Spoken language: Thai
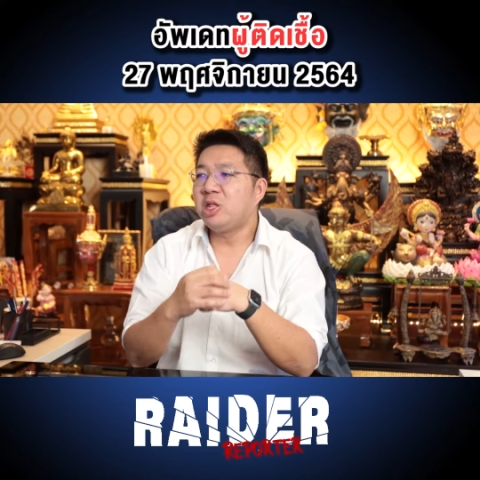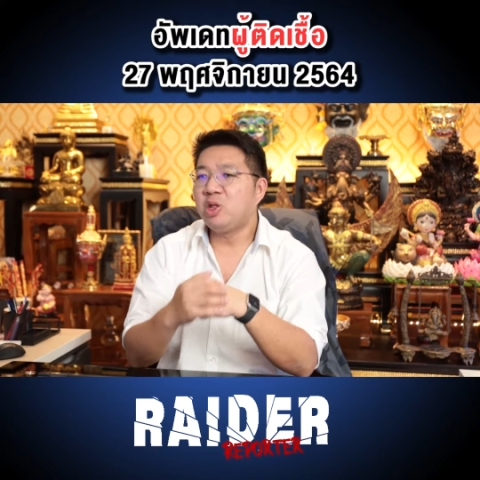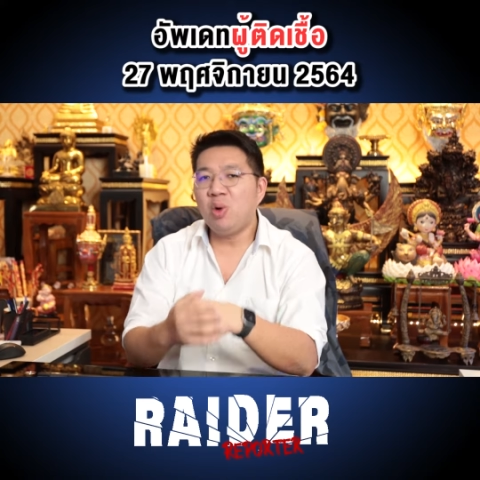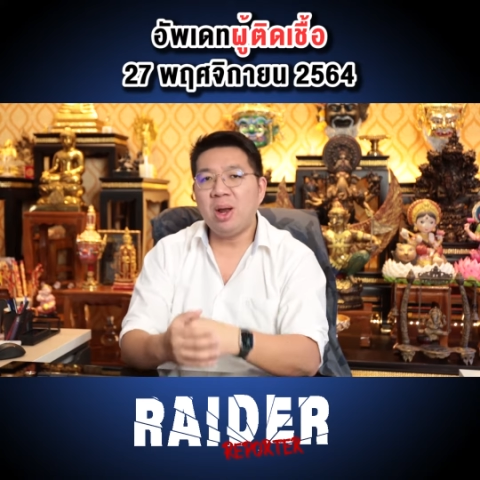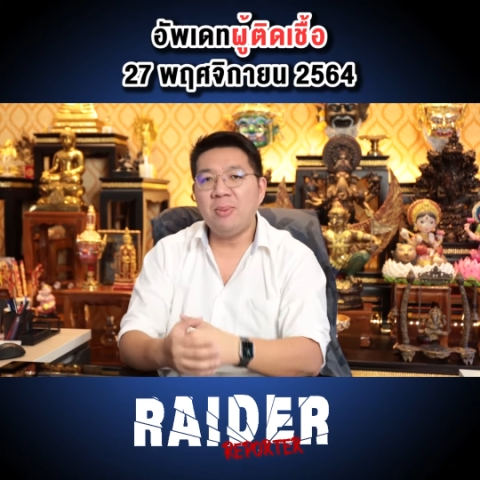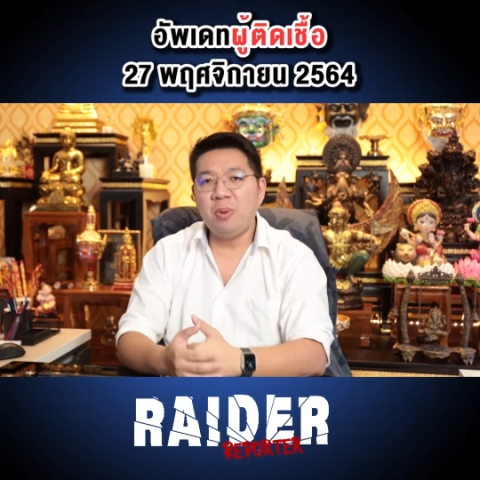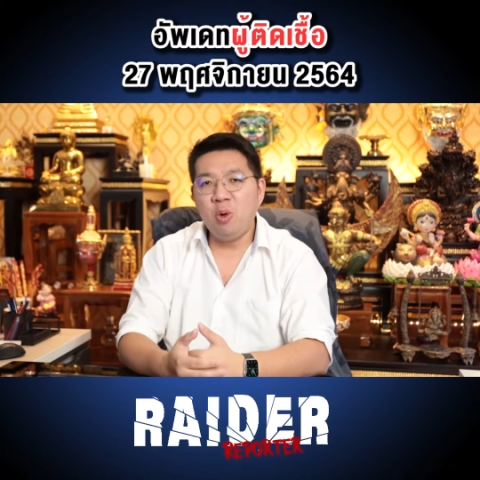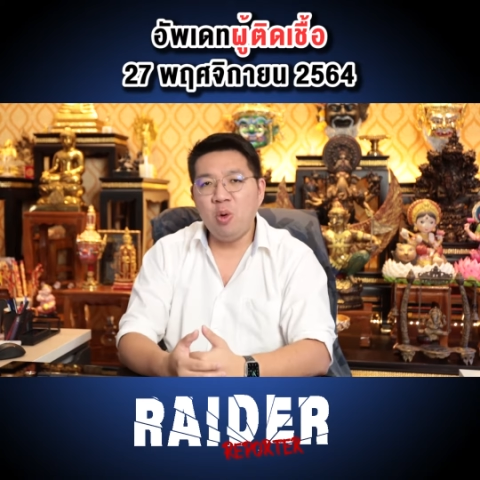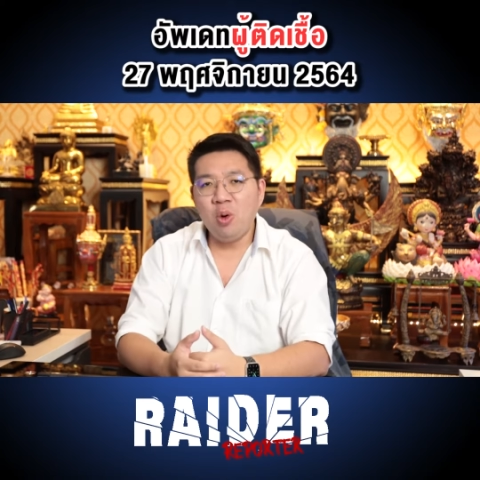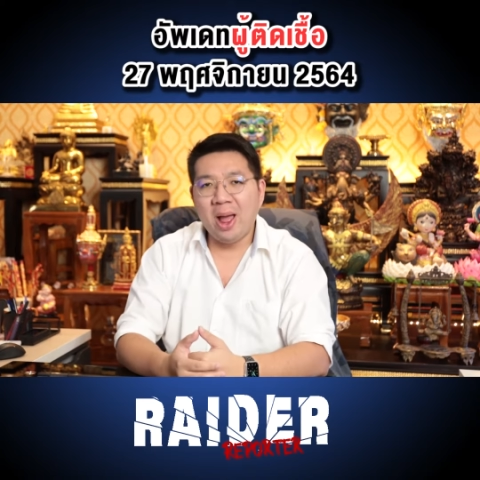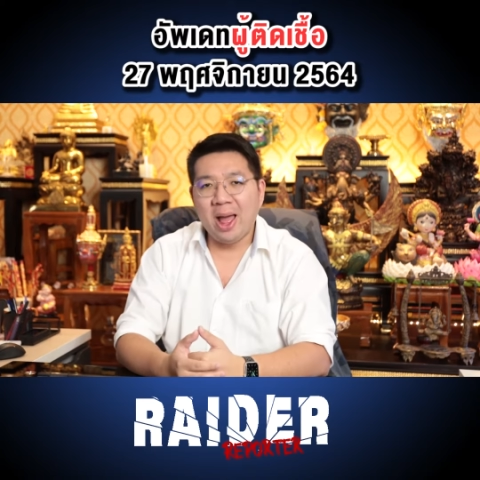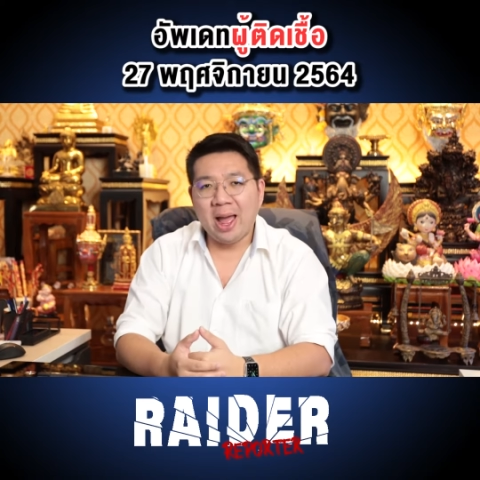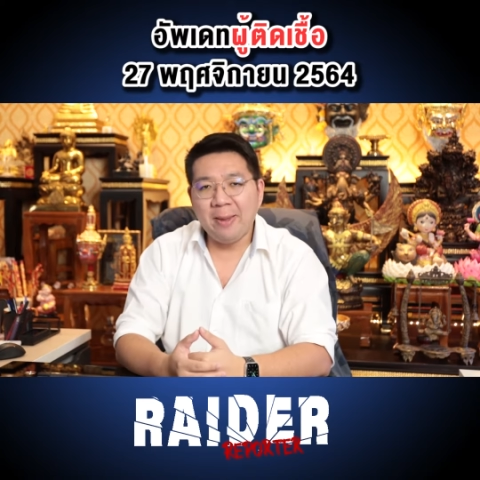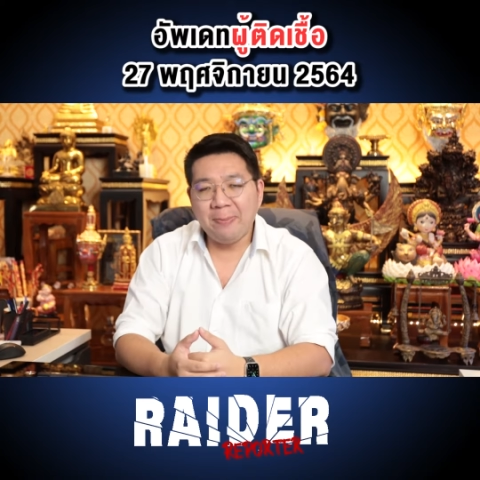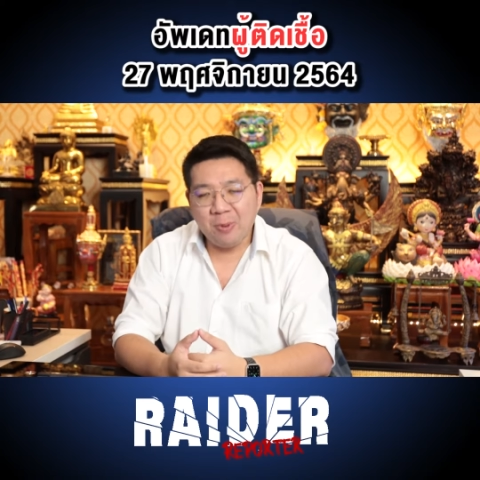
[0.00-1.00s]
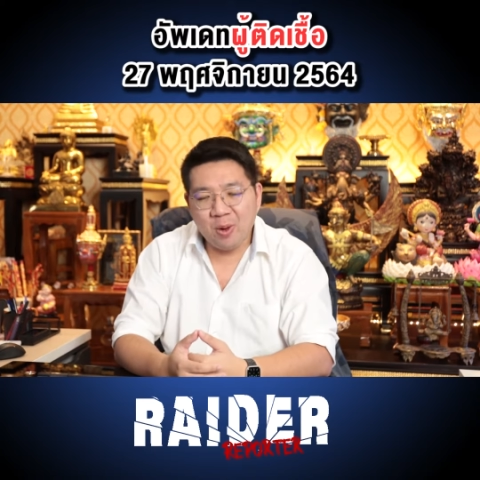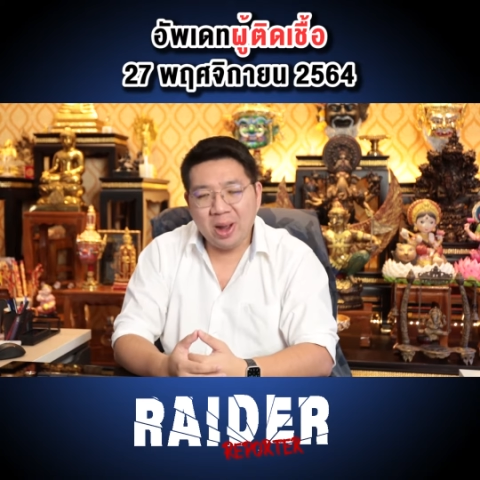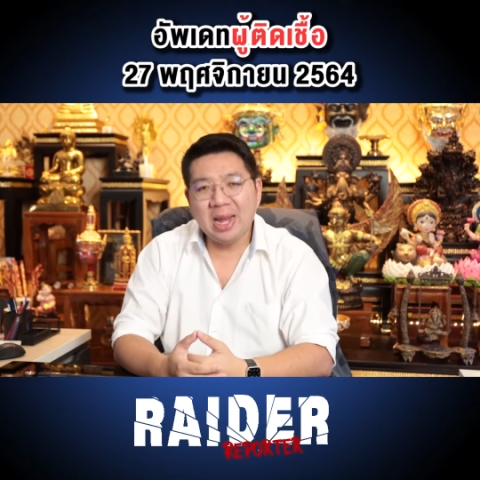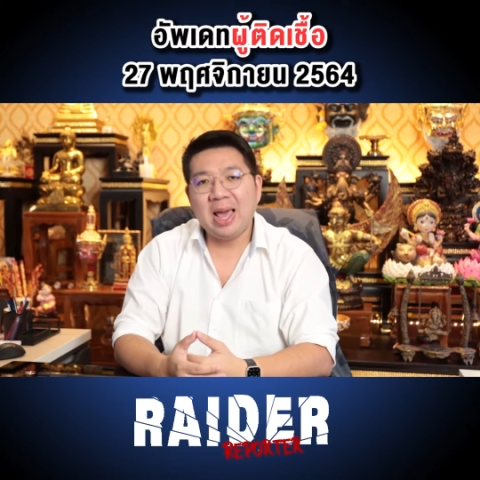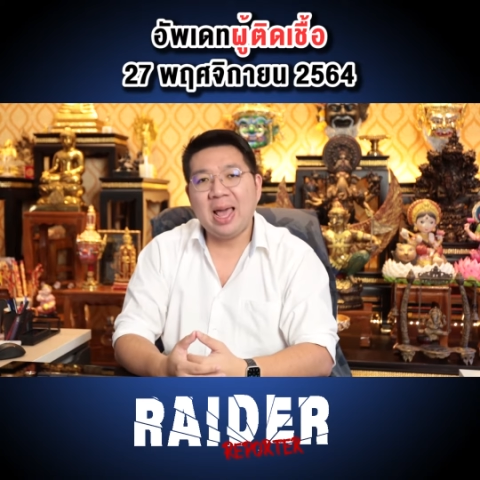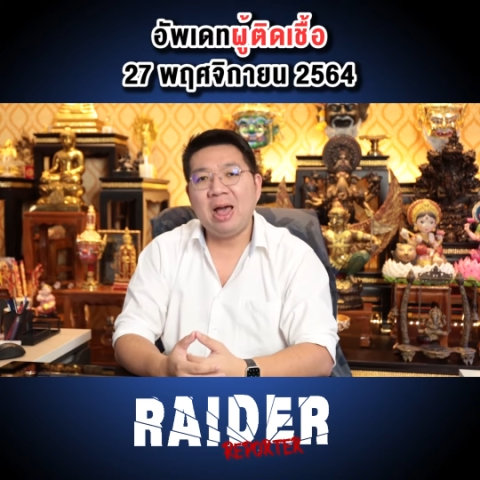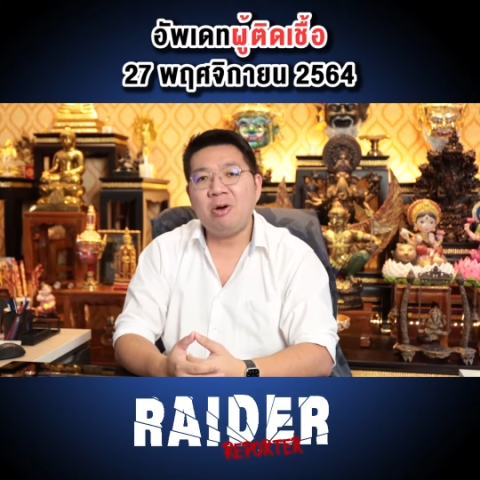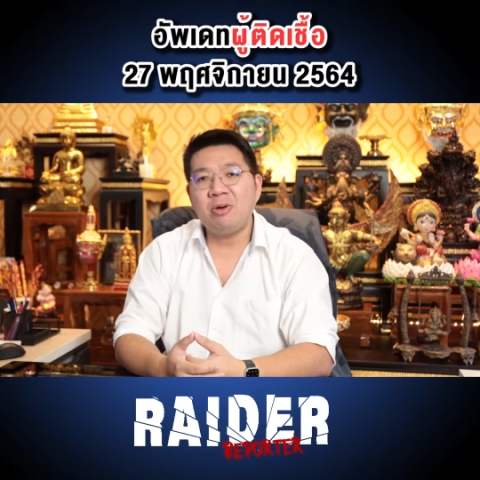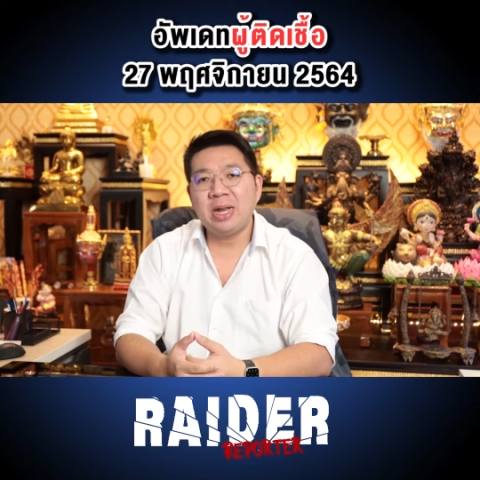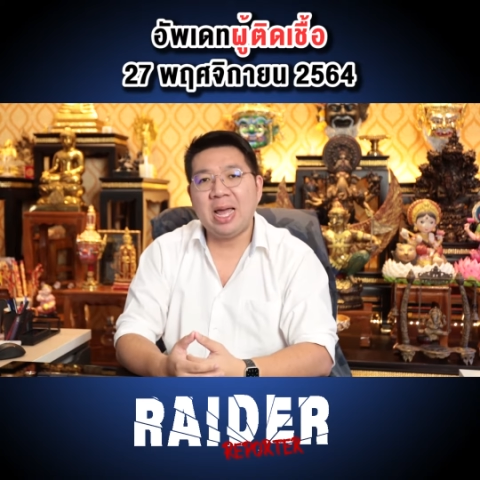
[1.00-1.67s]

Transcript: ส่วนผู้หายป่วยแล้ว